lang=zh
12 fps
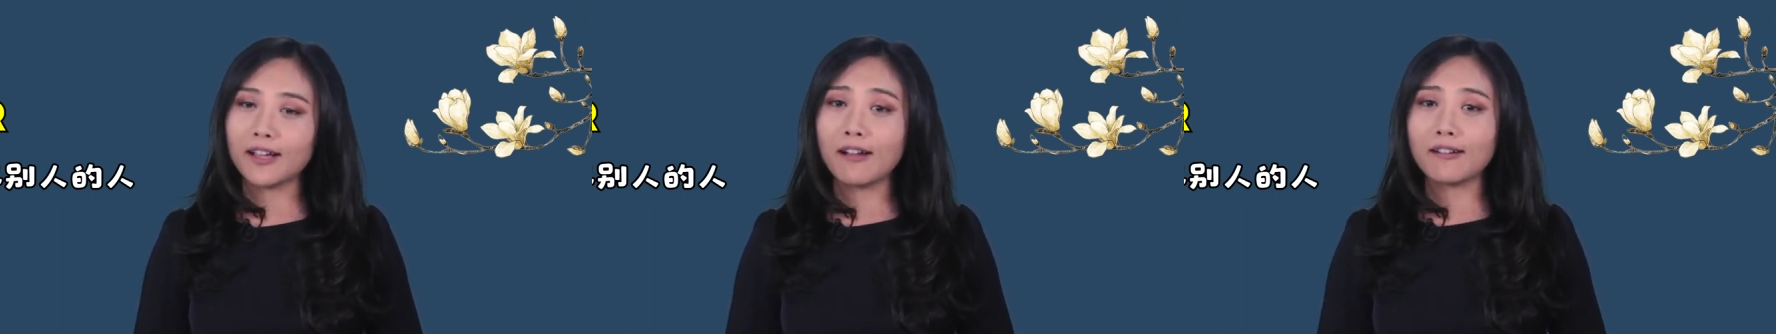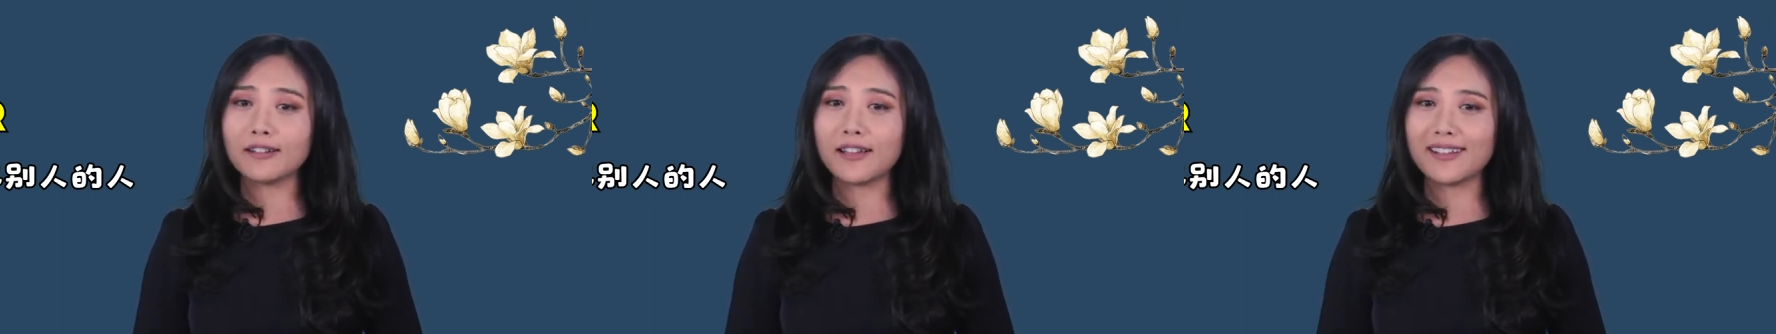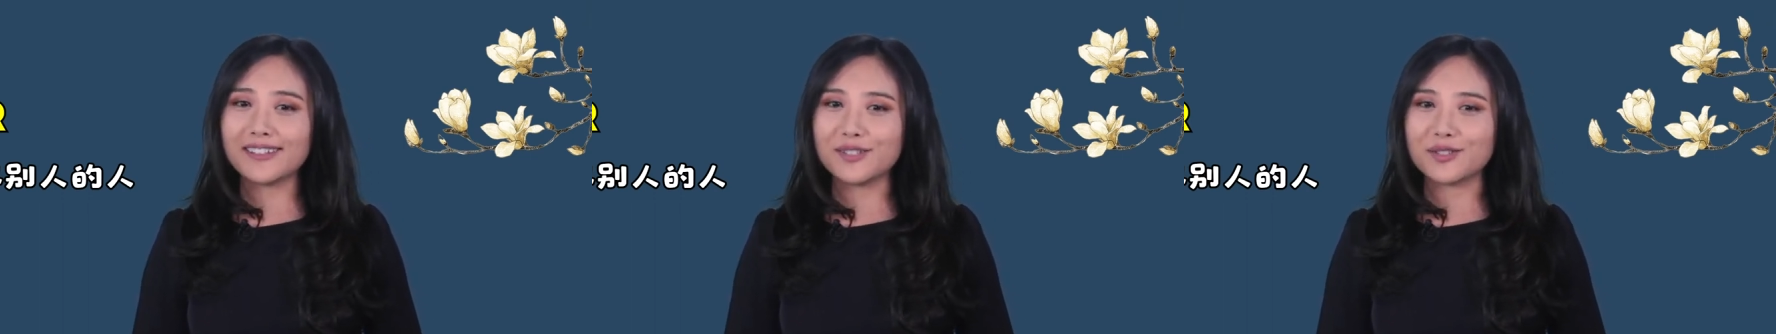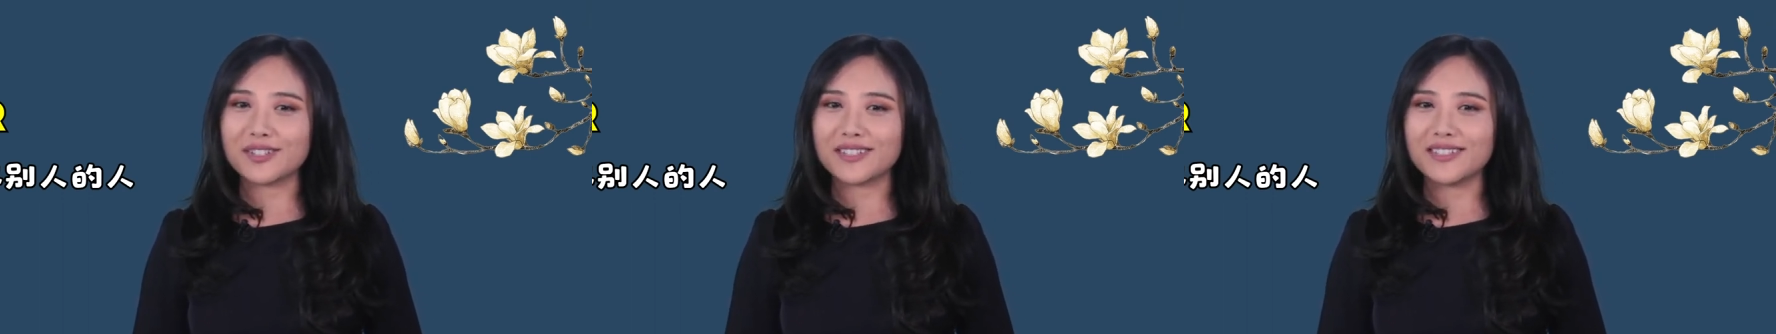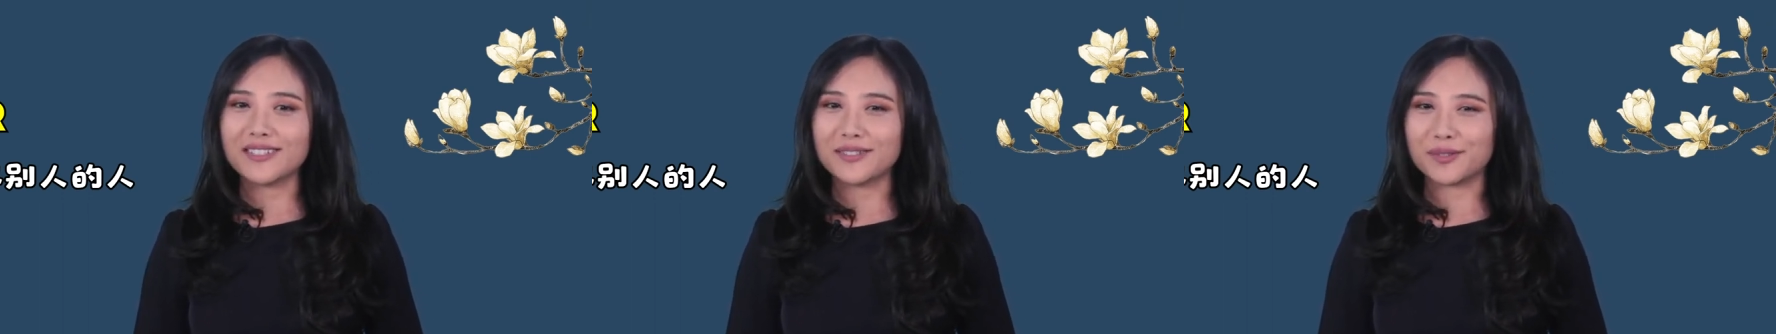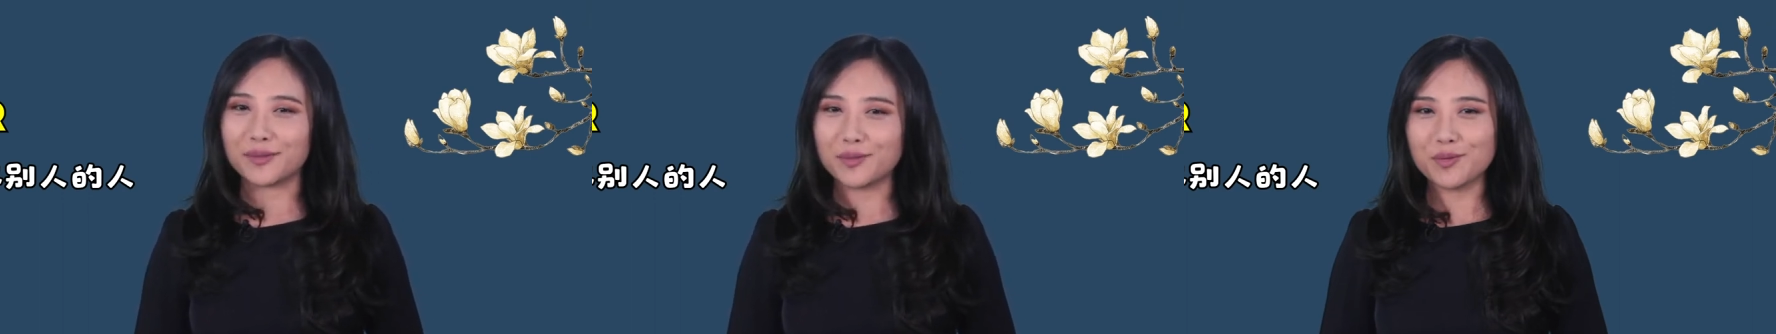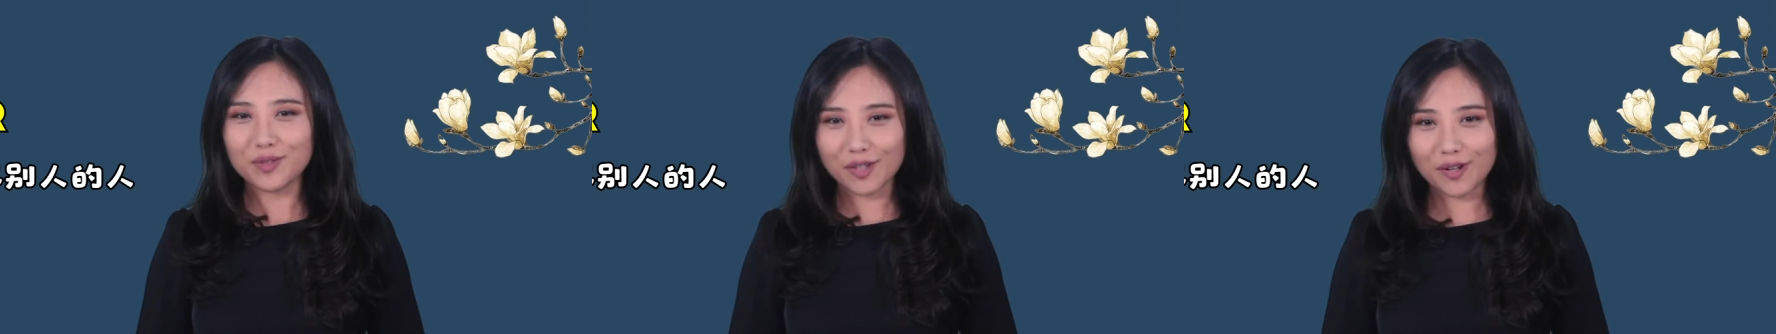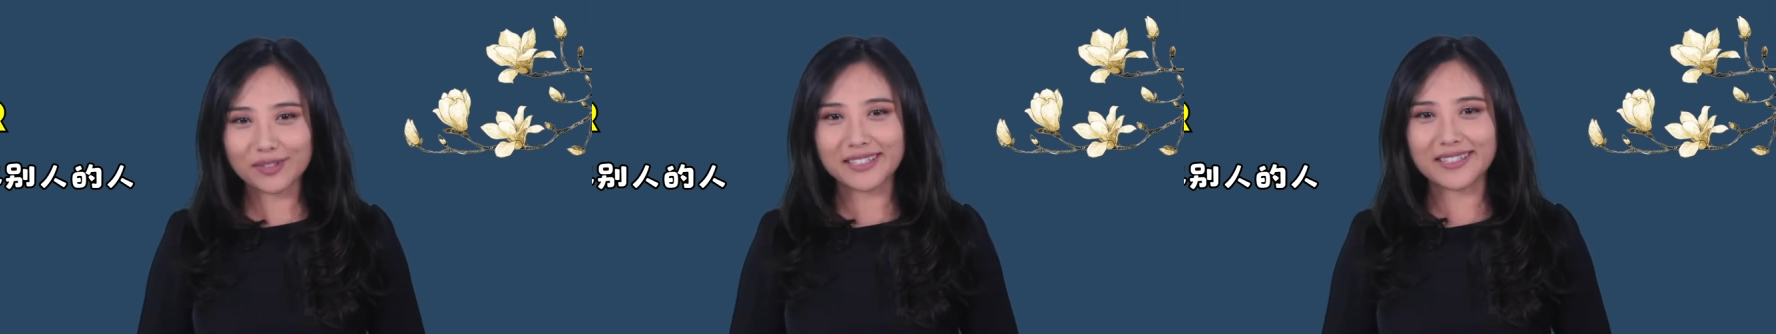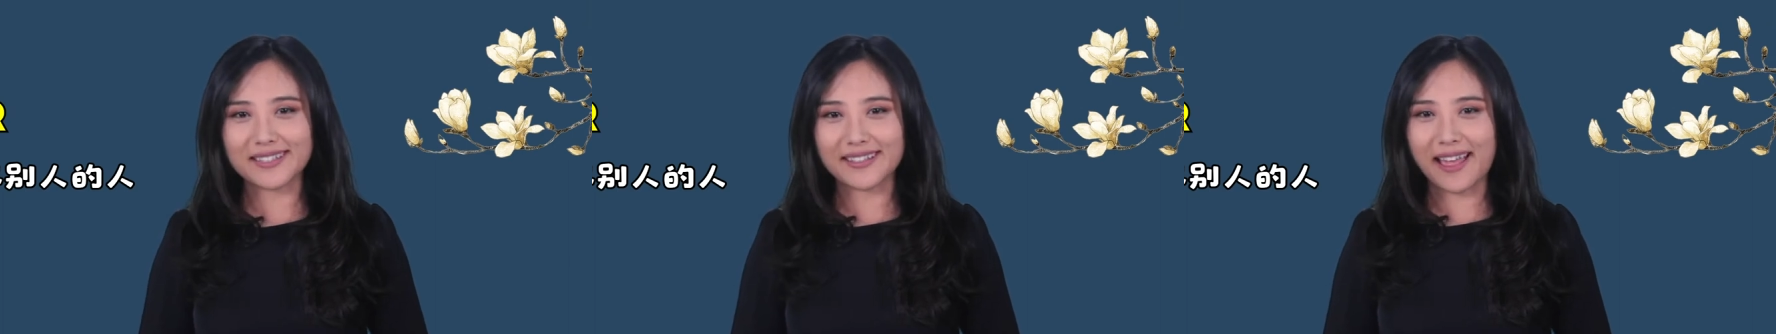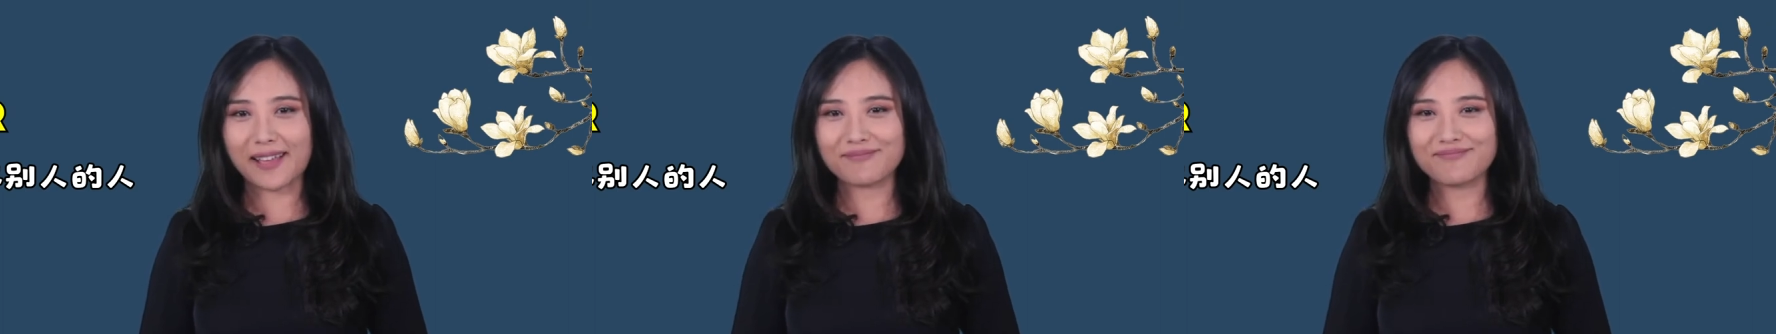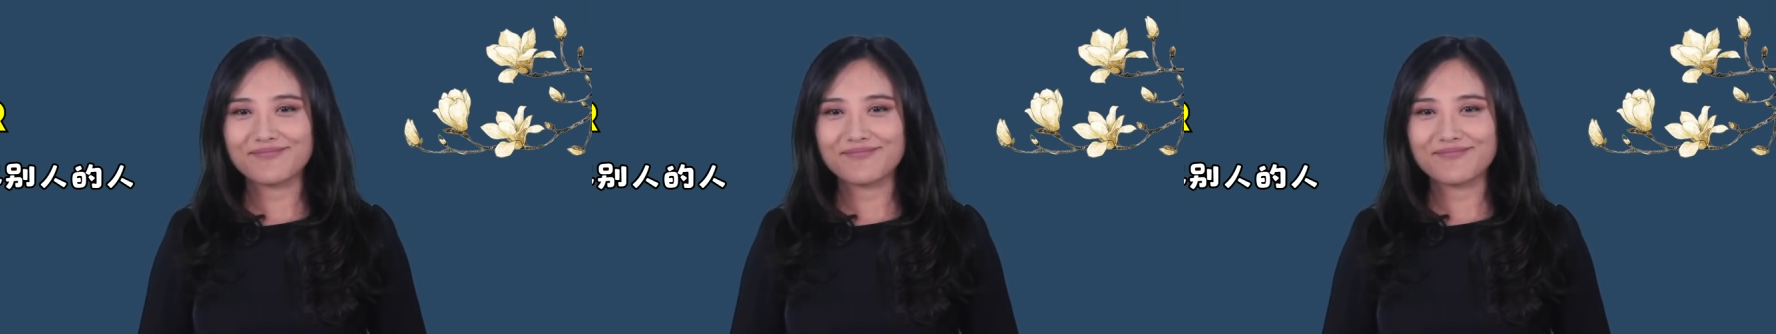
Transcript: 二呢就是有剧透的意思了。